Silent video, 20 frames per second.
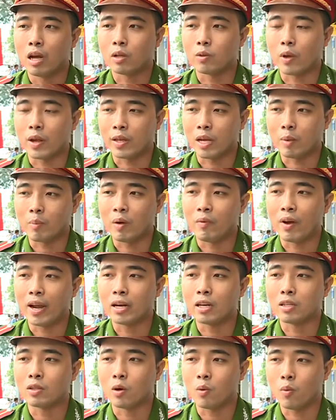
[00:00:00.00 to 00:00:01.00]
toàn dân bảo vệ
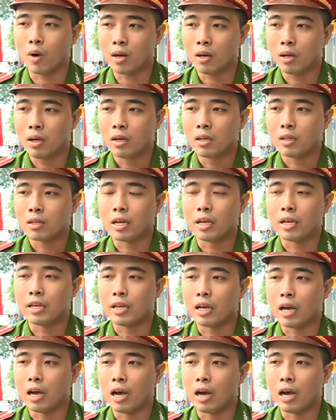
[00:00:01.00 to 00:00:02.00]
an ninh tổ quốc thì
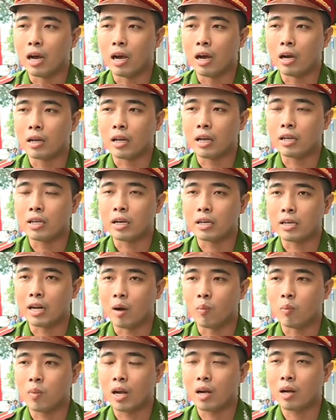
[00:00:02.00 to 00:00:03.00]
à, để nhân
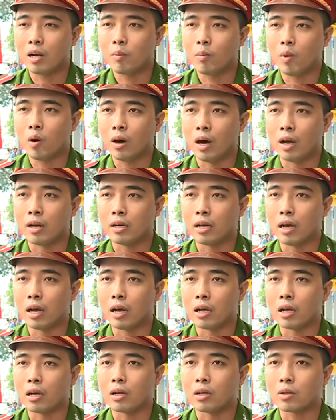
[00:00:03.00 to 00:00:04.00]
rộng cái cái mô hình
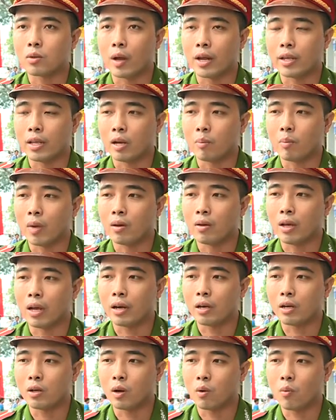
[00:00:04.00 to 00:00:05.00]
à, toàn dân bảo vệ
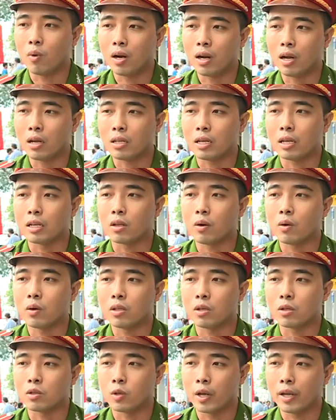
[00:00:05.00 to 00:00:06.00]
an ninh tổ quốc đó thì tôi
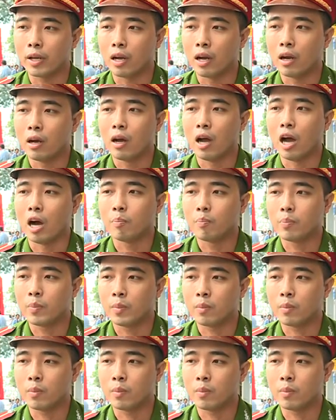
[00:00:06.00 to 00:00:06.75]
thường xuyên học